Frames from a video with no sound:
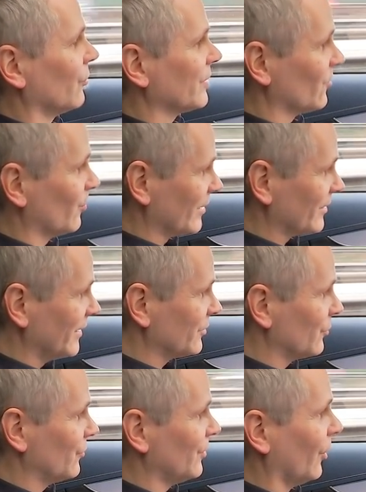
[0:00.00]
Und das macht der
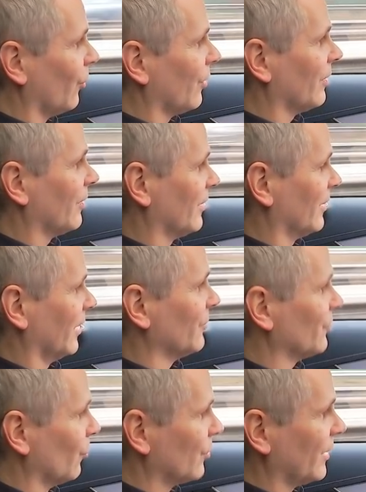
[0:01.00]
EQC auch
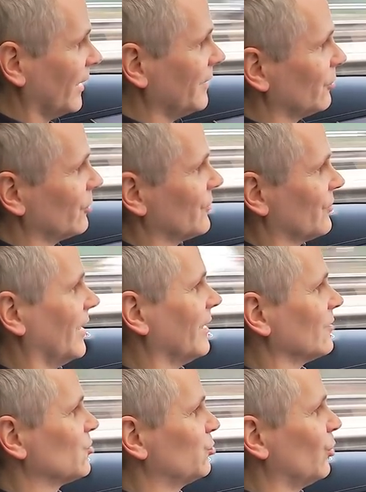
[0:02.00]
ganz okay, würde ich
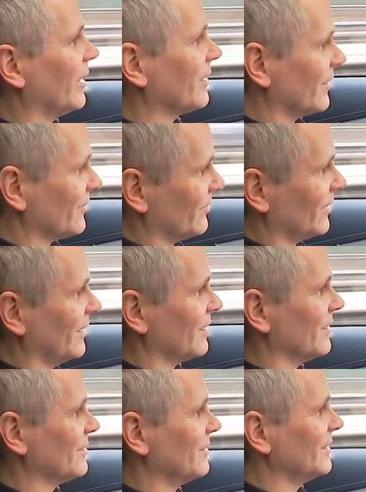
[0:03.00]
sagen.
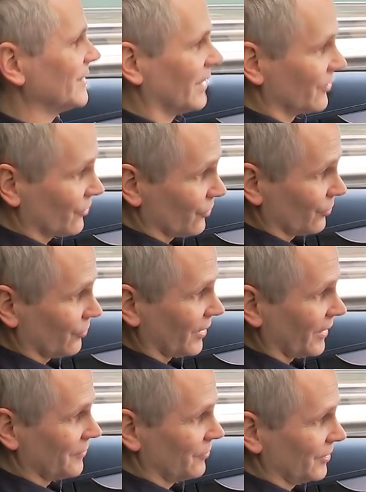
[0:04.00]
Spurhalteassistent ist nicht ganz so
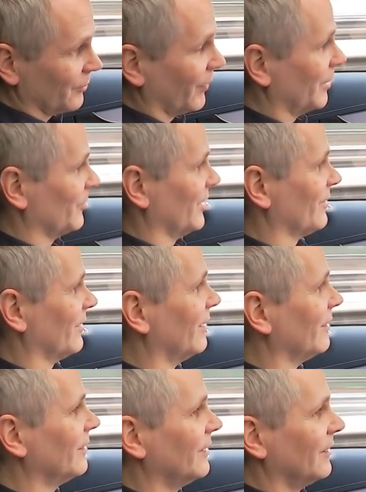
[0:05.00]
souverän wie in meinem
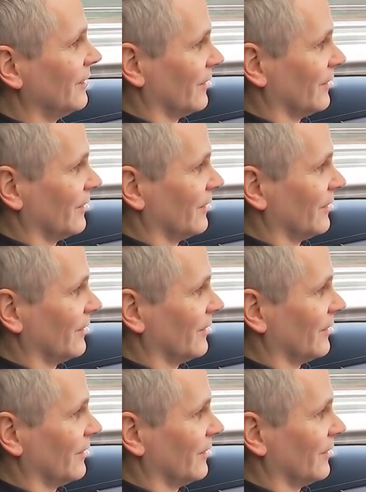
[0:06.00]
Tesla.